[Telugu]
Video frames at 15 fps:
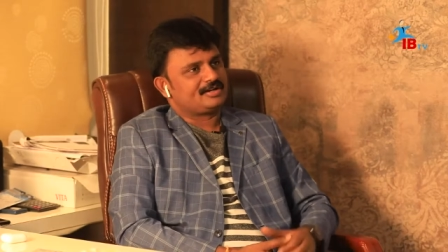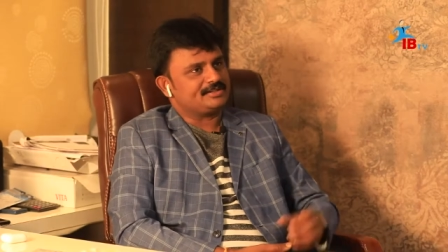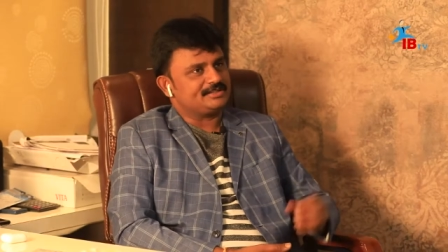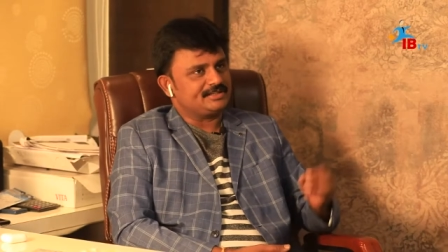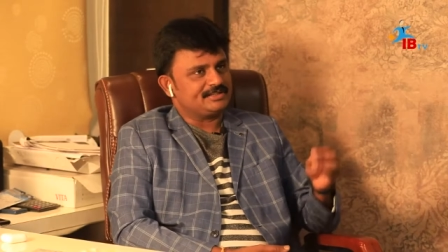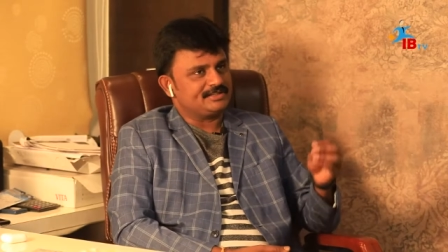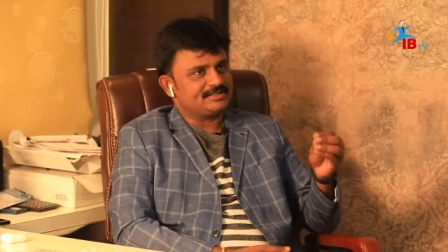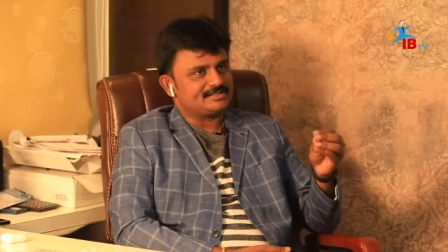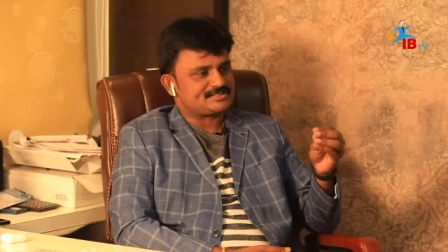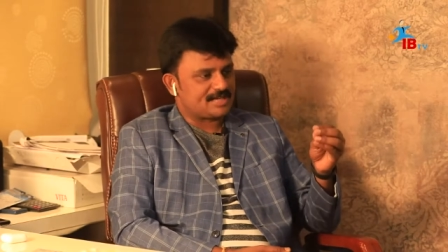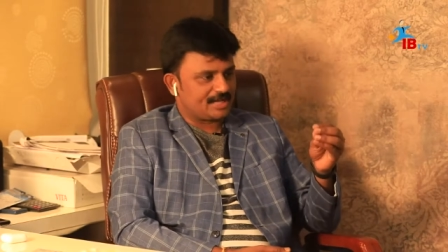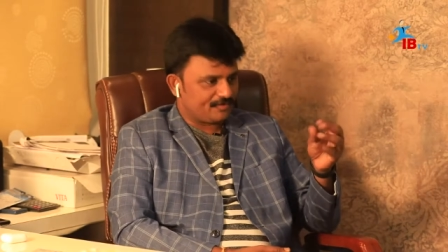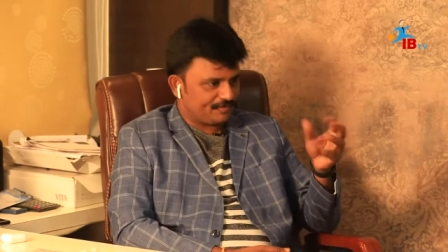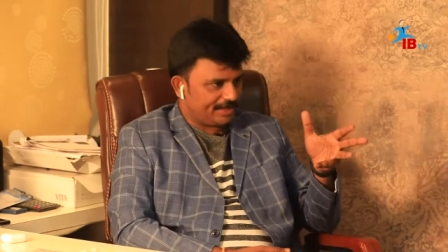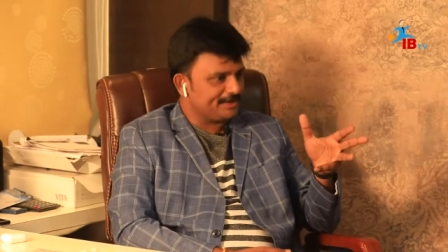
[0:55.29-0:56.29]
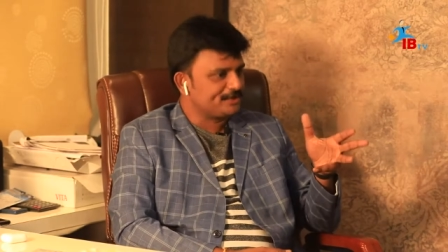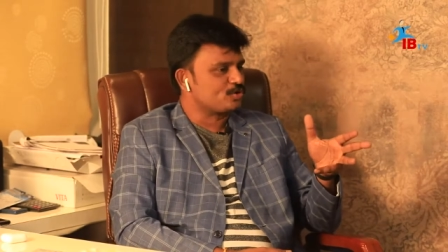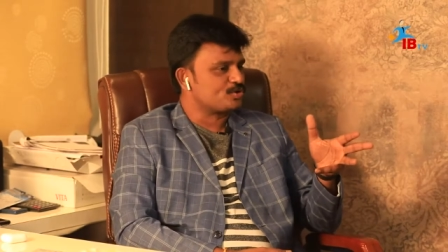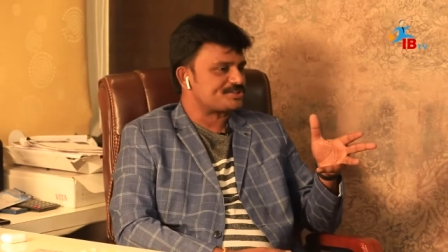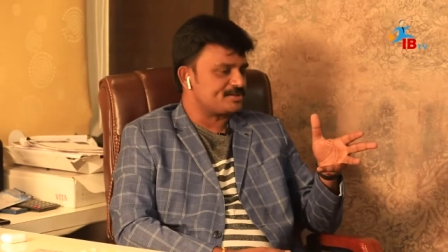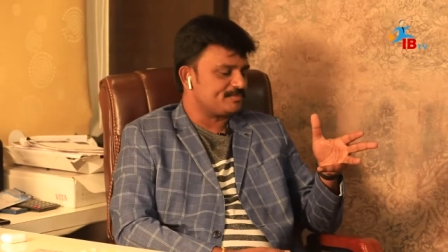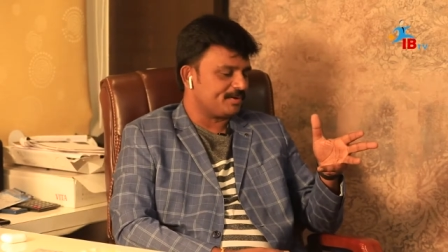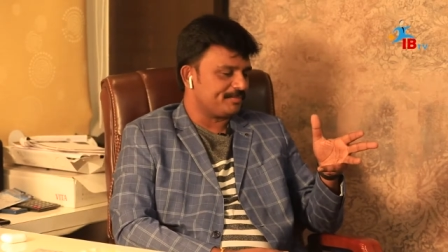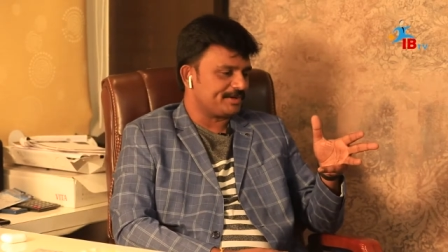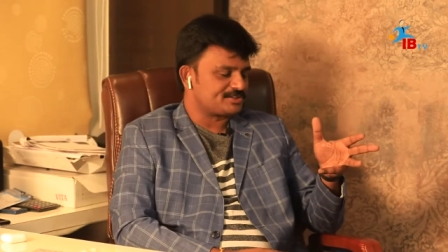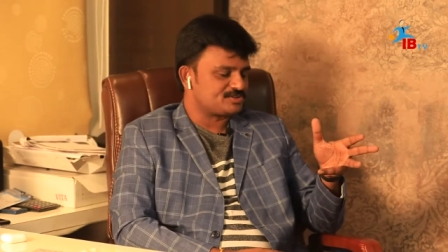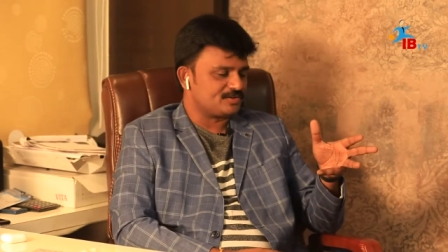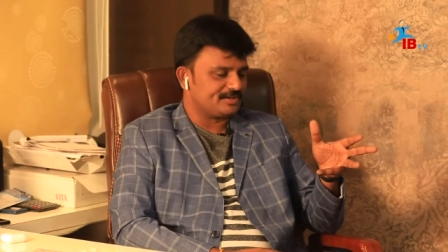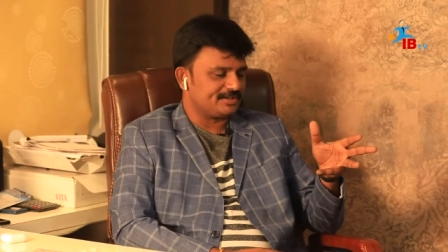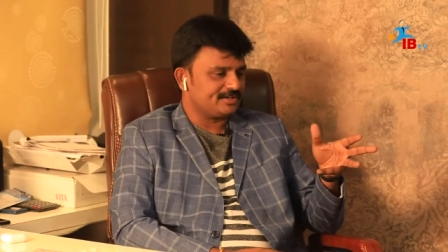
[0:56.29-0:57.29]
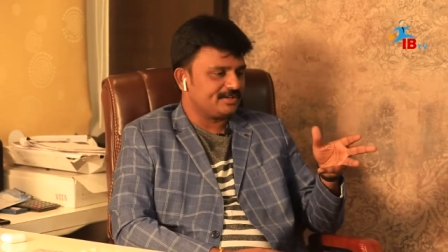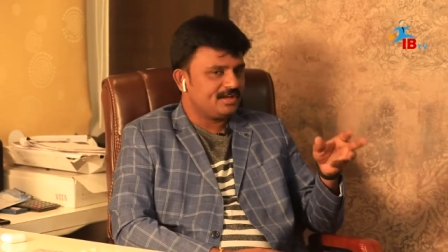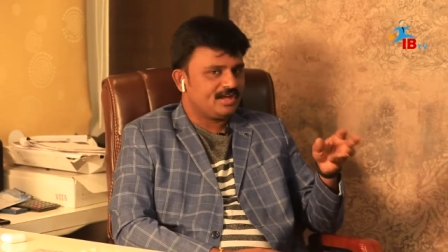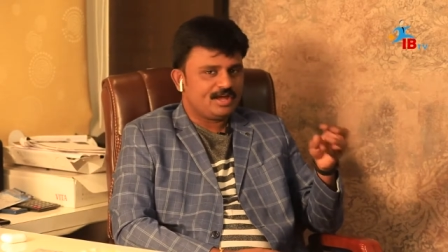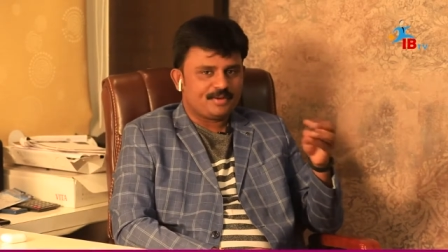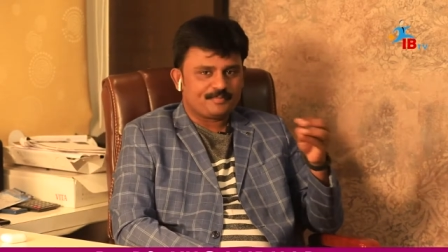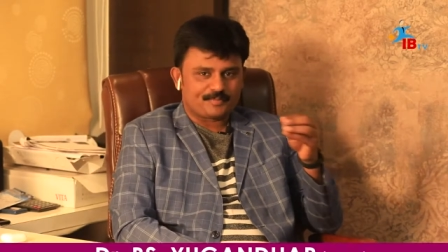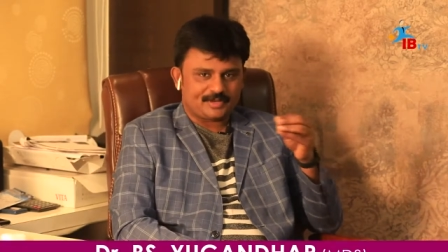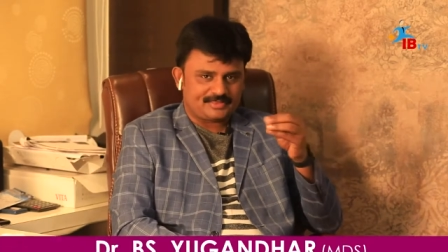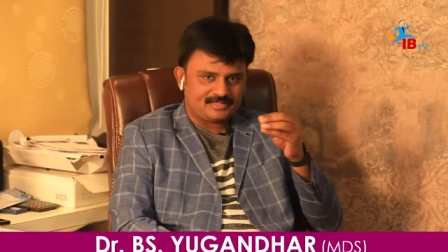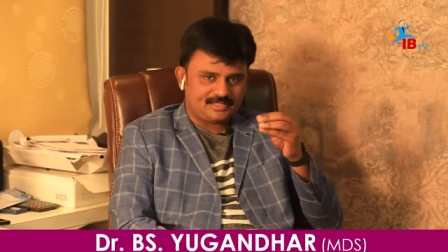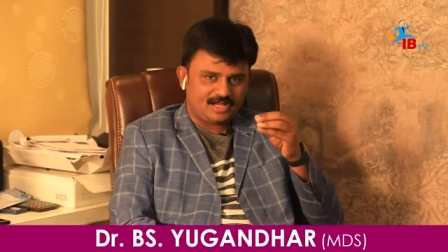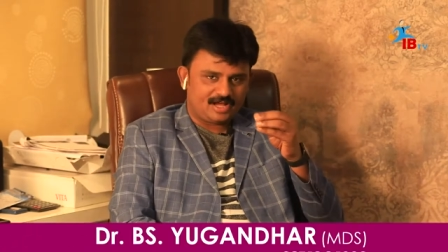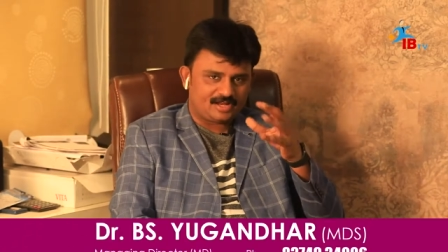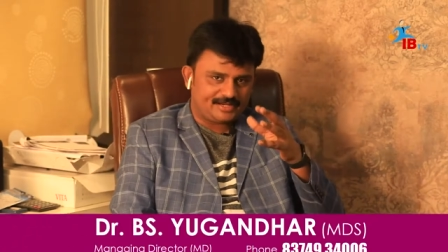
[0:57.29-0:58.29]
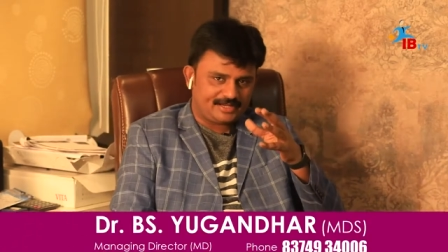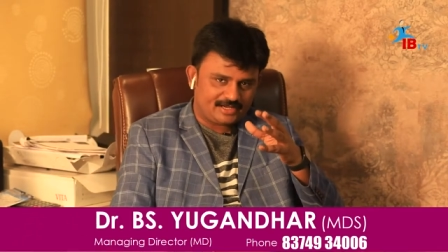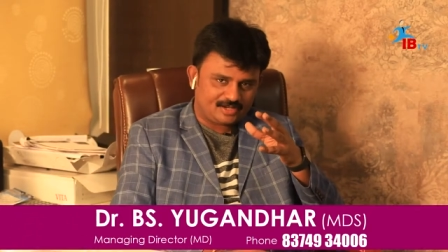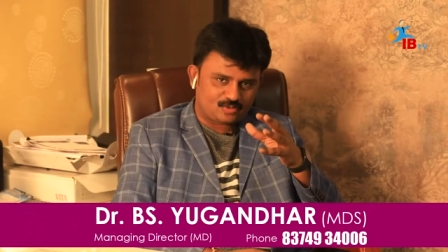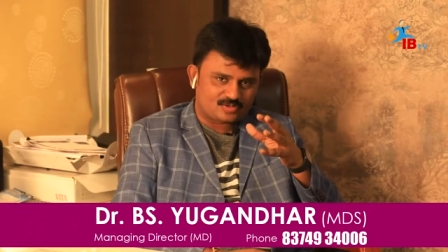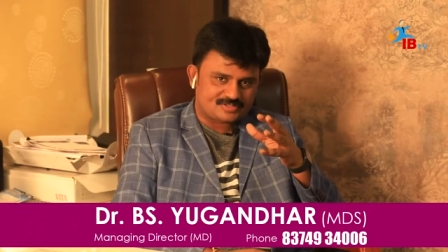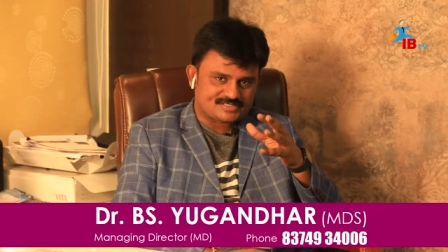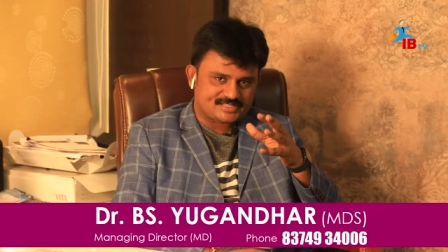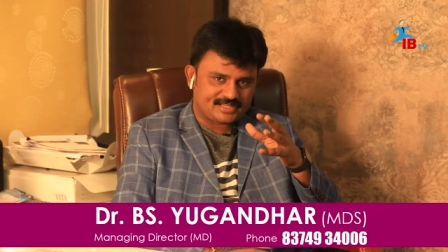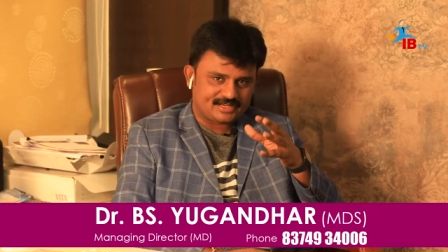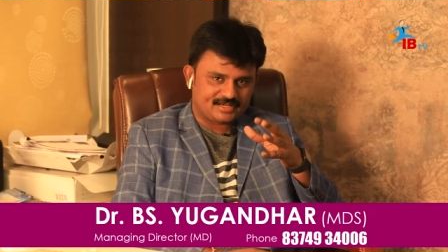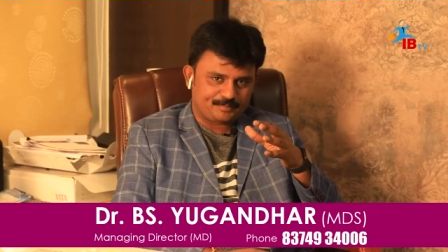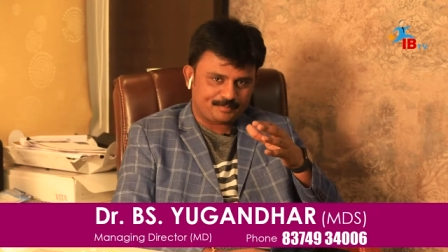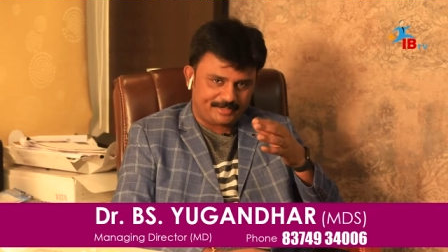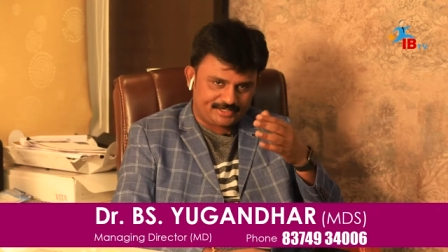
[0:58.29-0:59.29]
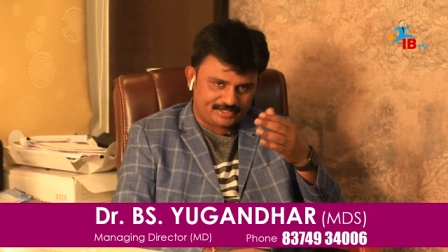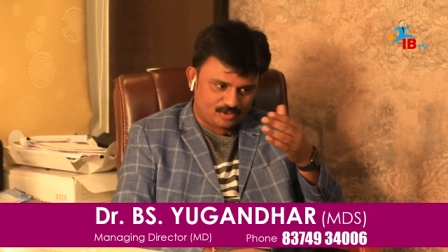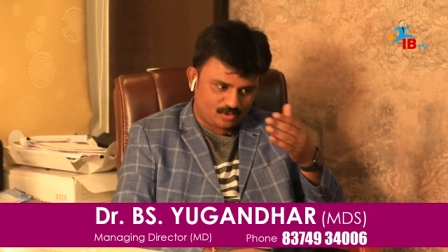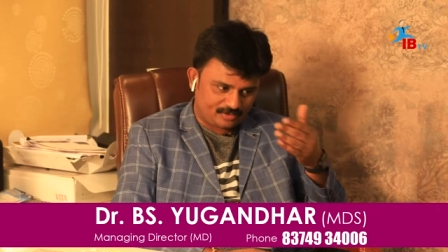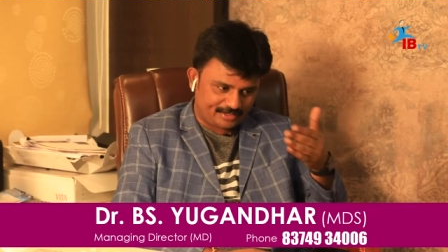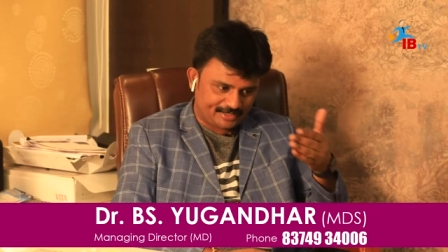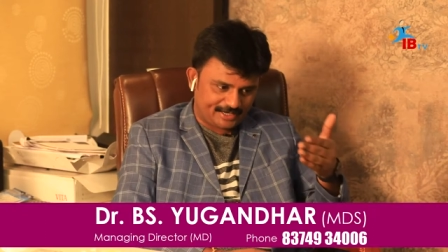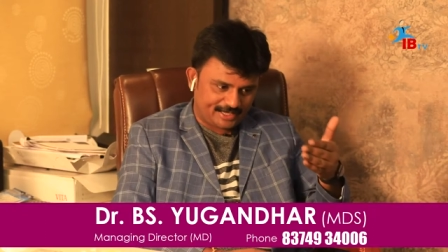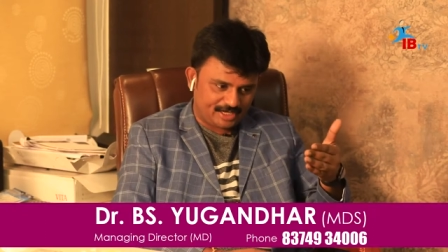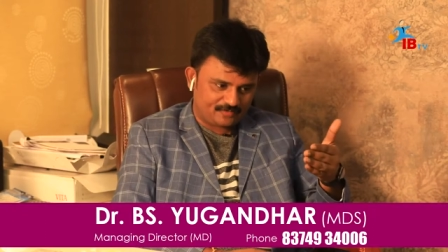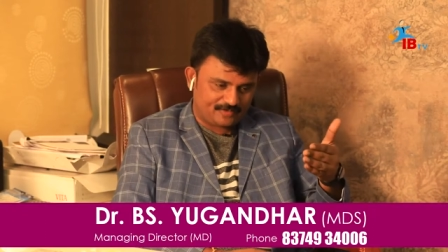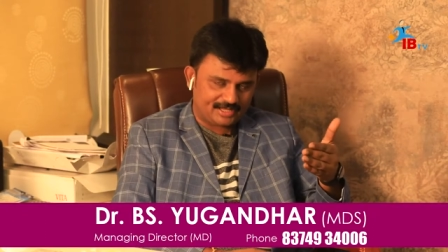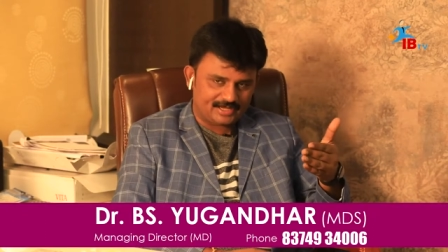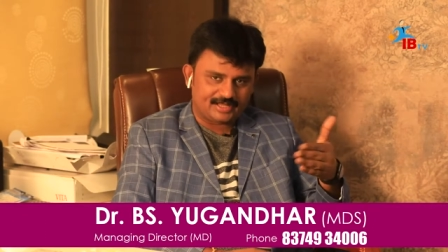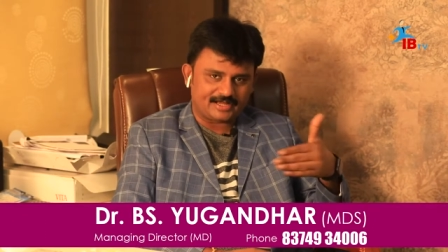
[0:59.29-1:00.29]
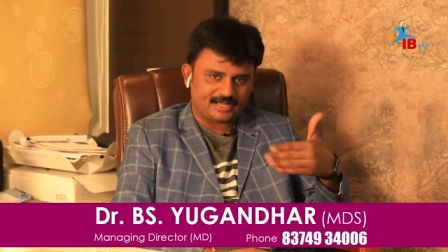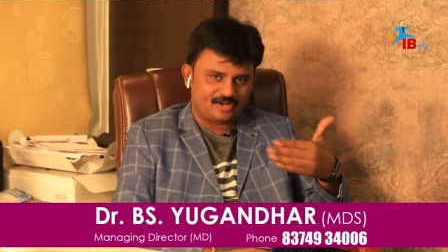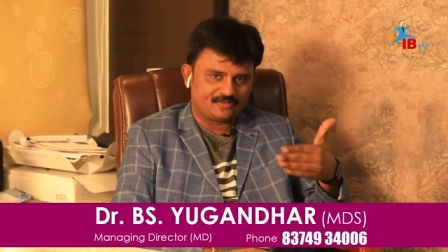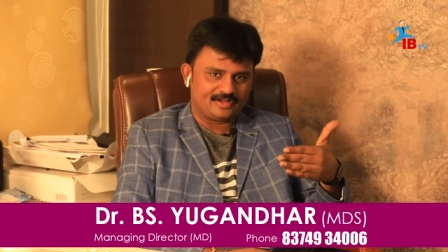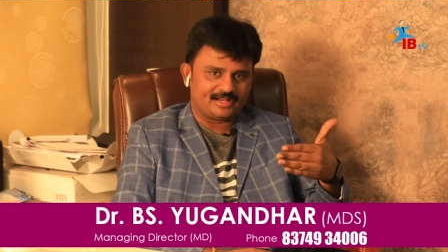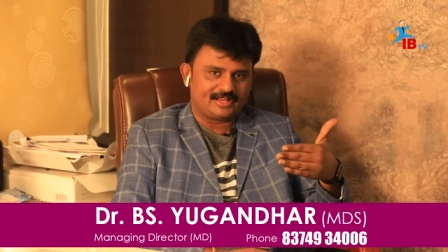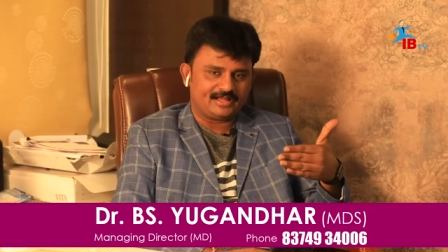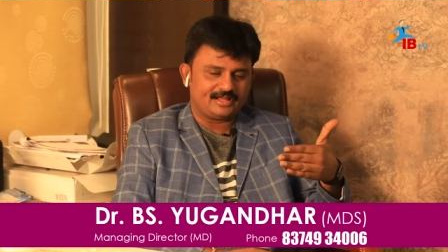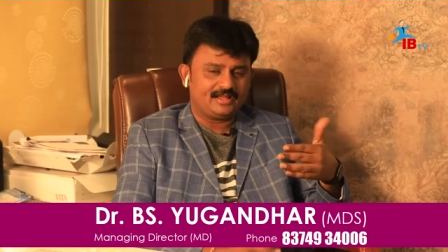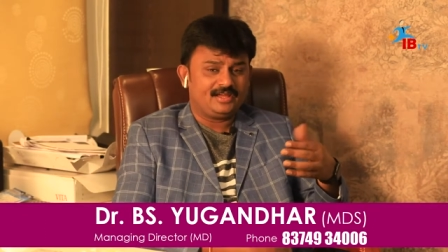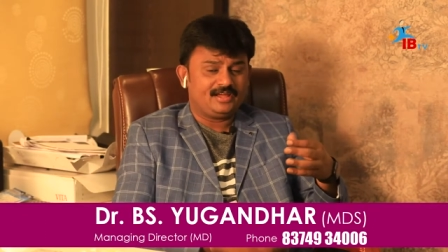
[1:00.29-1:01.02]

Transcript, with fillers: ఇది చాలా వ్యాలిడ్ క్వశ్చన్ మ్యామ్ యాక్చువల్లీ ప్రతి ఆరు నెలలకు ఒకసారి పంటి డాక్టర్ని కలవాలా కలవాలా